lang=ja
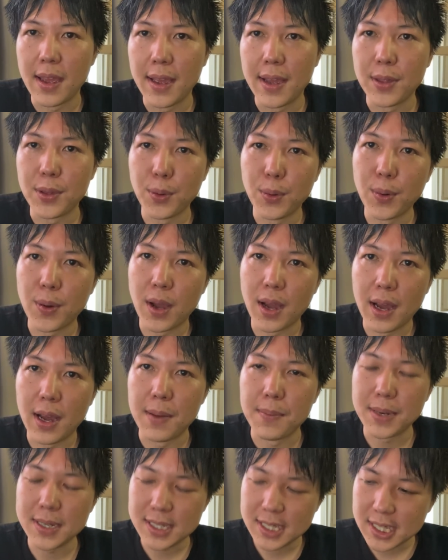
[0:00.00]
えー、動
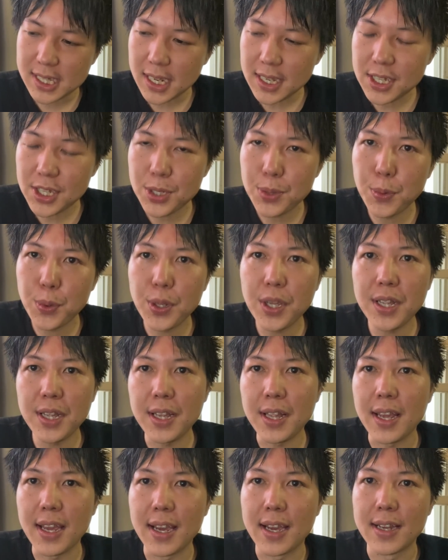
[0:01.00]
画、まあ、久しぶり
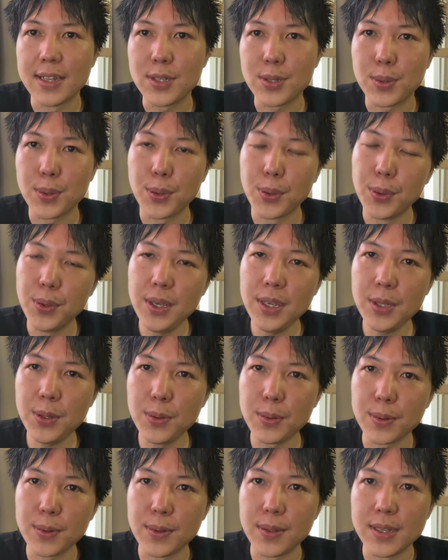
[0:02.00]
にね、ちょっとよりひ
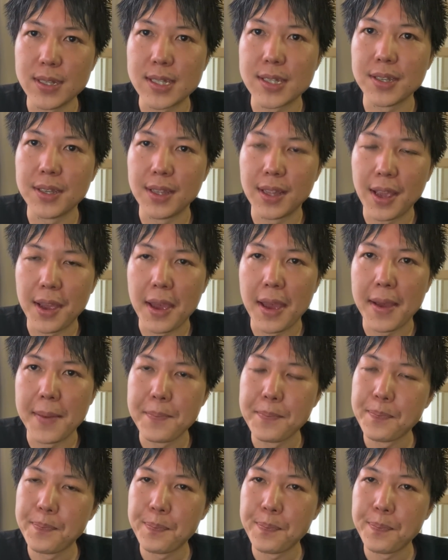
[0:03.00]
くんについて